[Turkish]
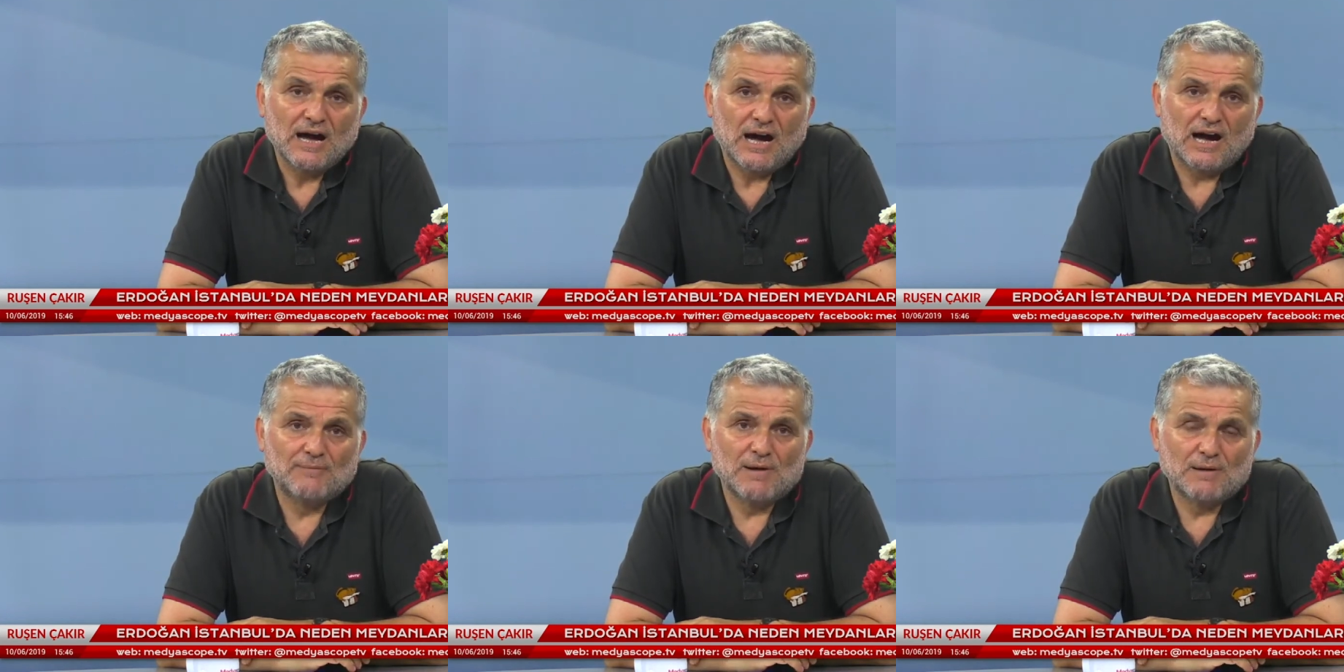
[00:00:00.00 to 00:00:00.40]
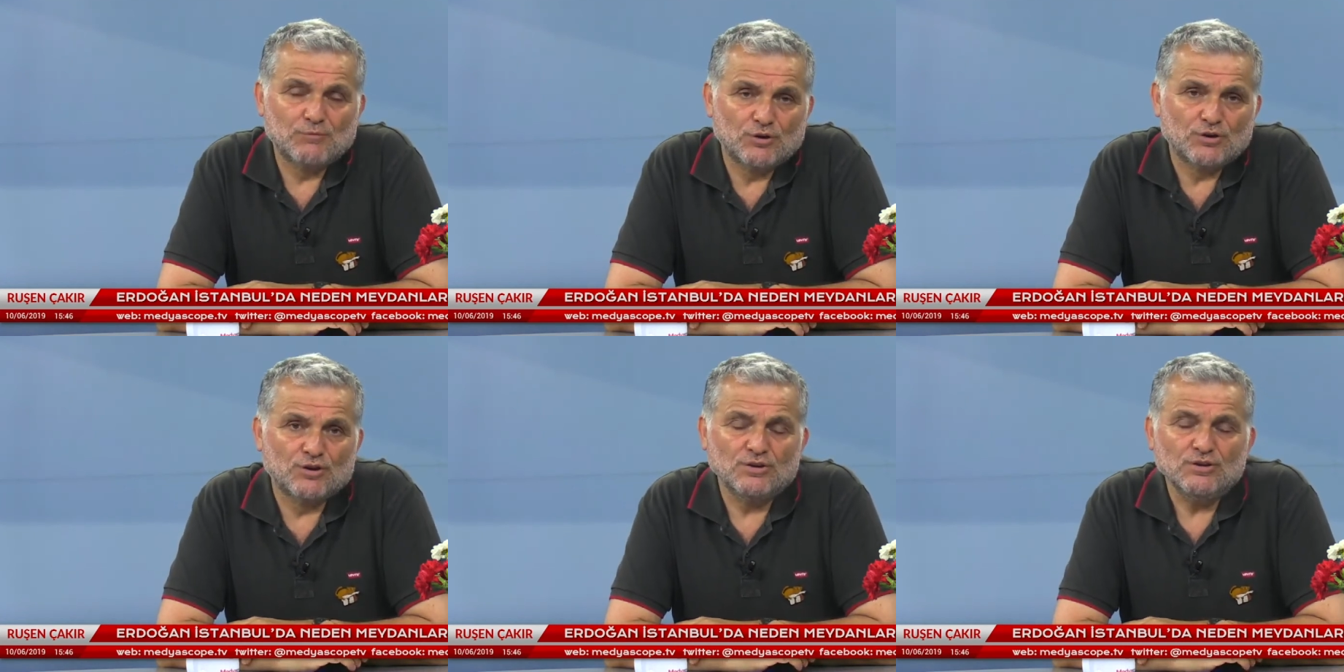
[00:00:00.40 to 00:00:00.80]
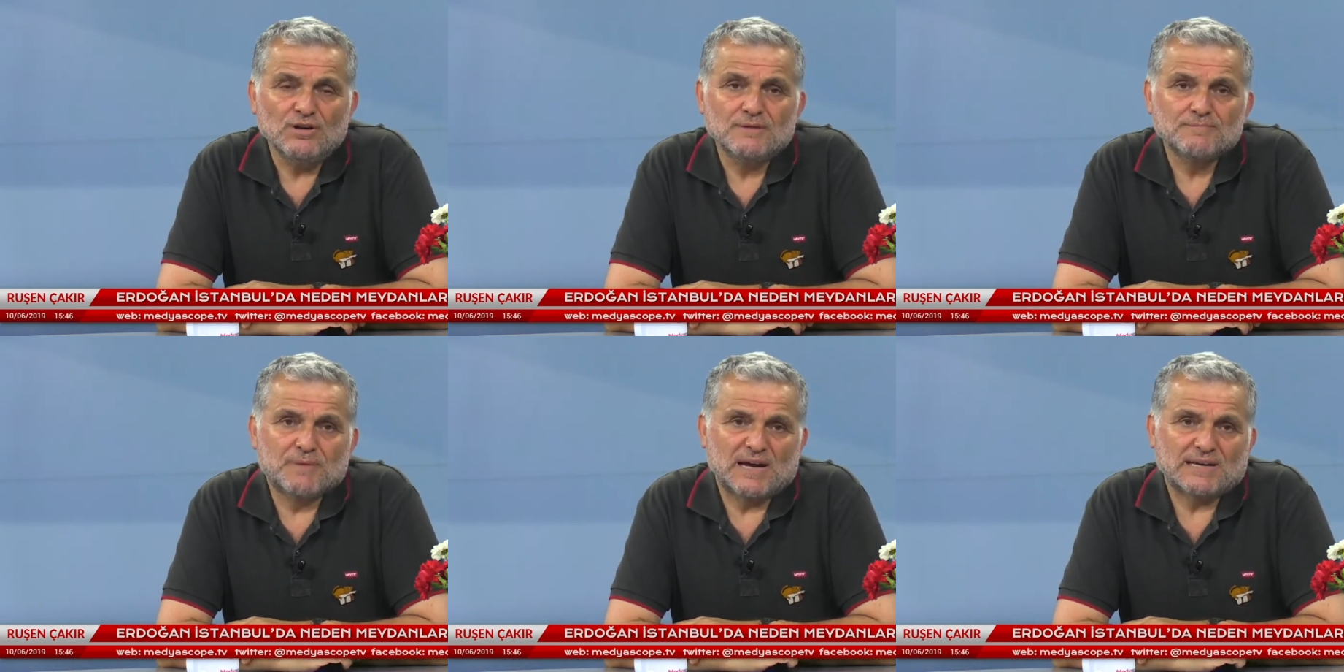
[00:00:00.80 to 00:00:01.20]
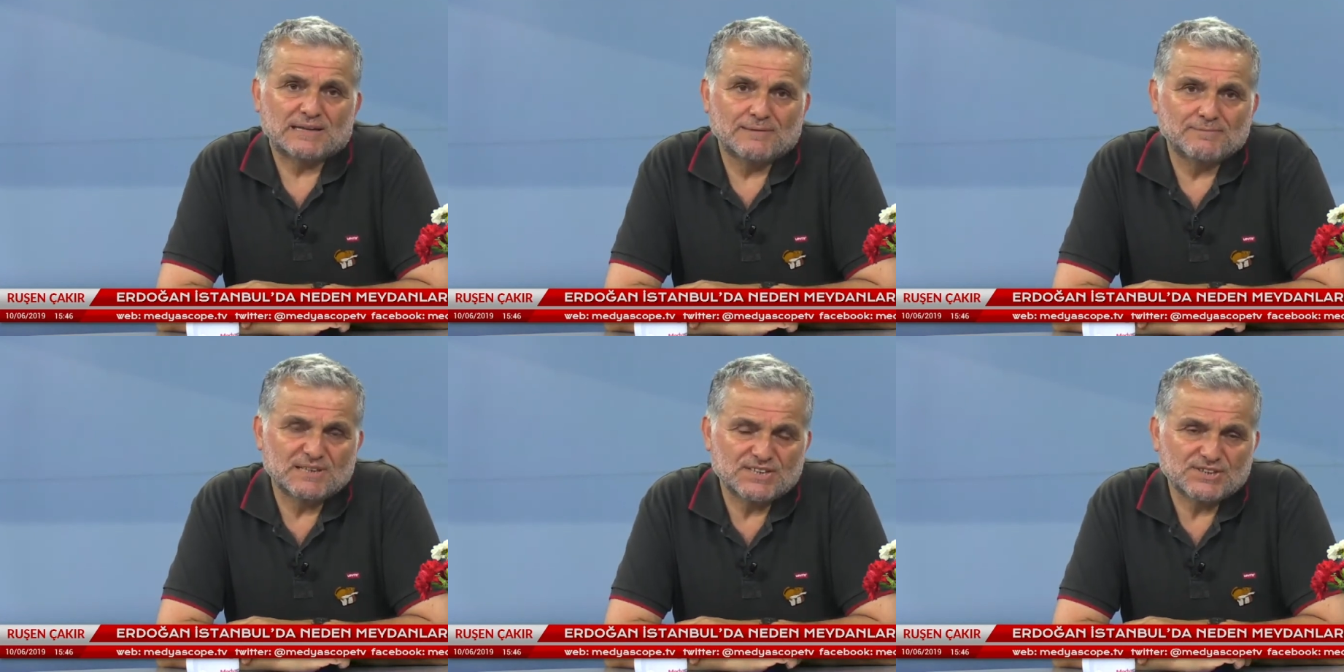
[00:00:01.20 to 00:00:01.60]
Ama bunun pek
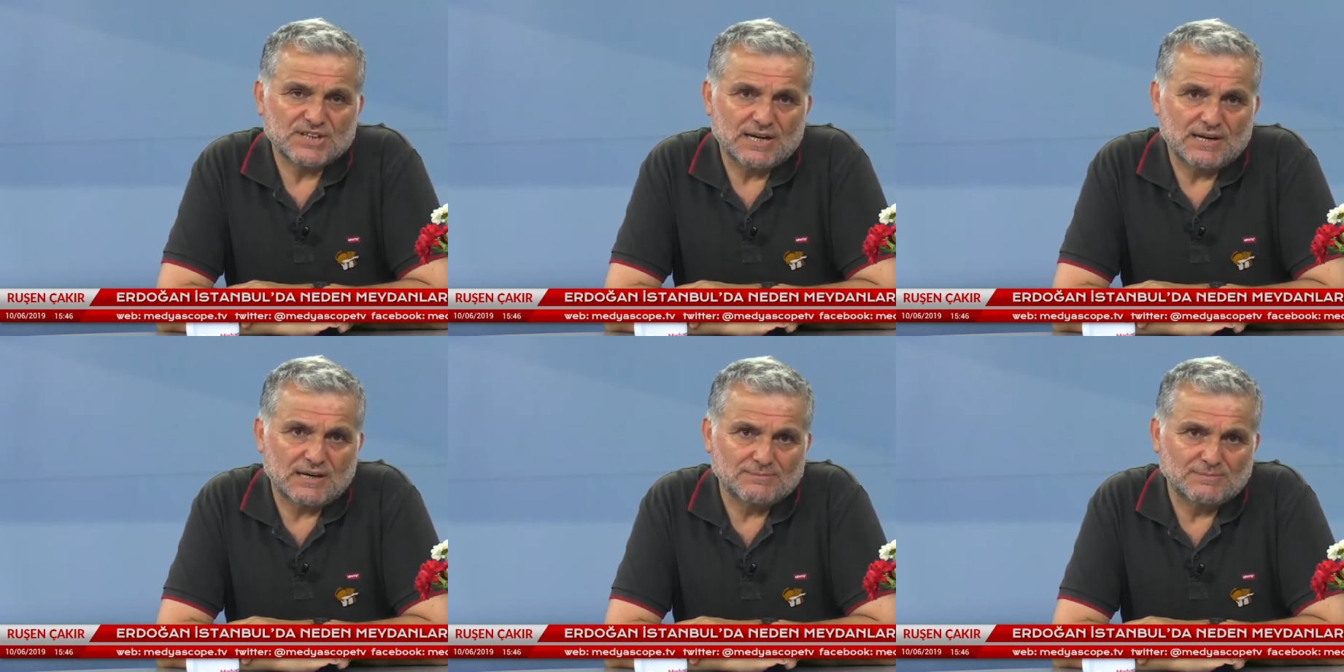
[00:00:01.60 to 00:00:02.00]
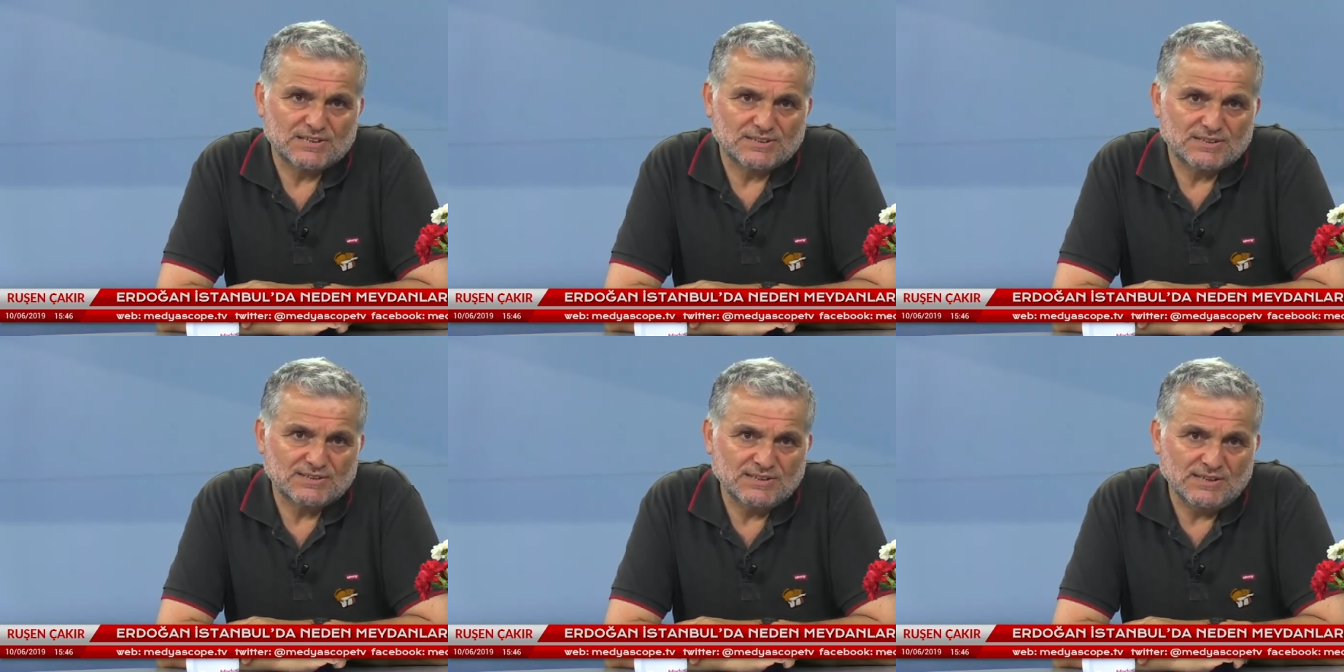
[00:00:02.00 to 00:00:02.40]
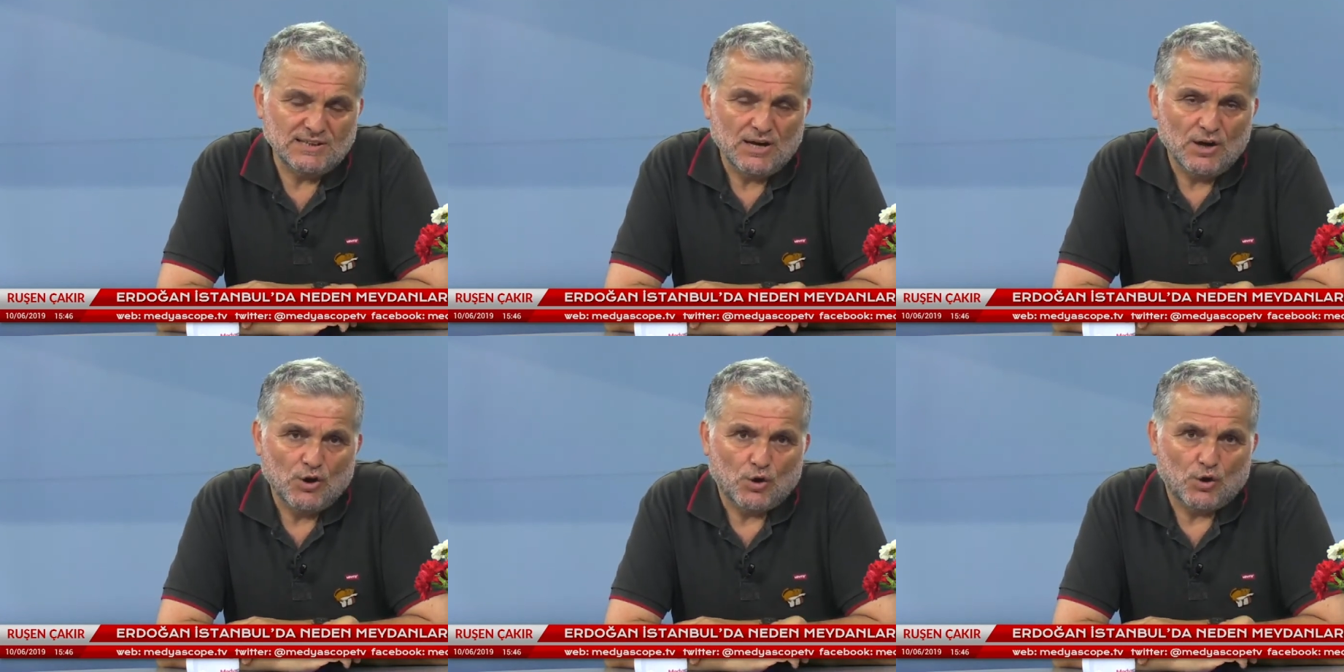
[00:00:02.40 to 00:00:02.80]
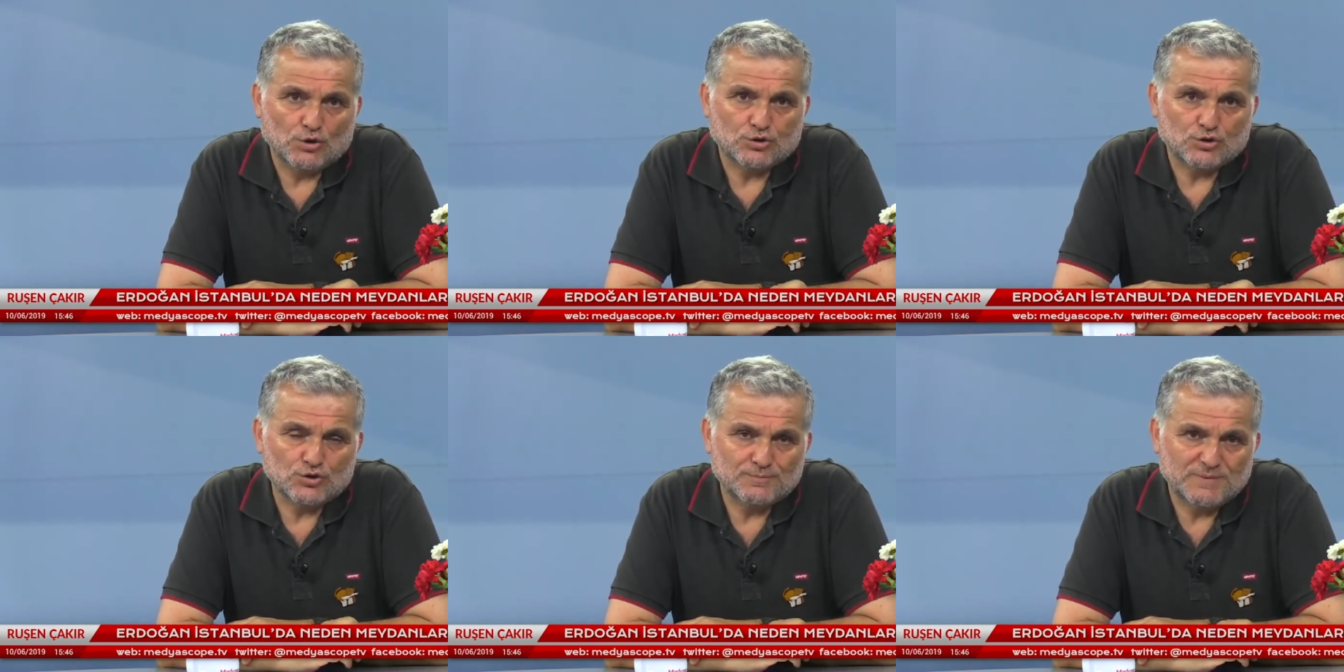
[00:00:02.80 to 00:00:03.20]
de bir işe yaramadığını
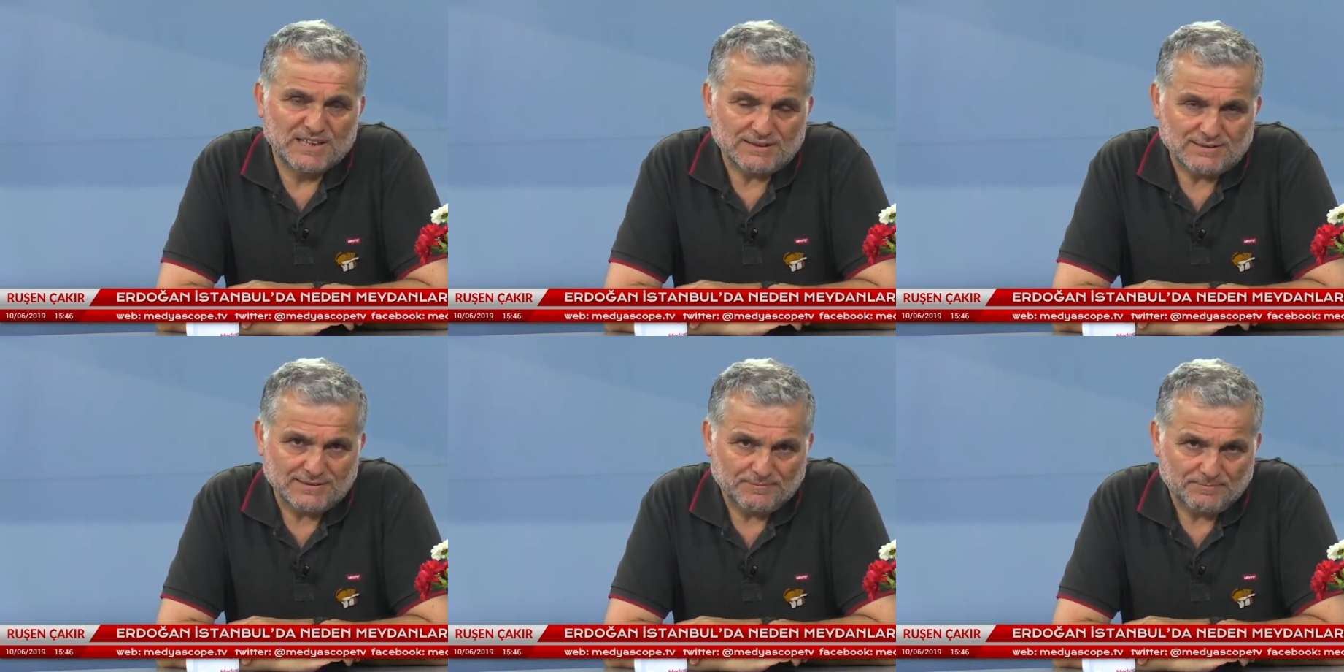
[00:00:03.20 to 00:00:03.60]
31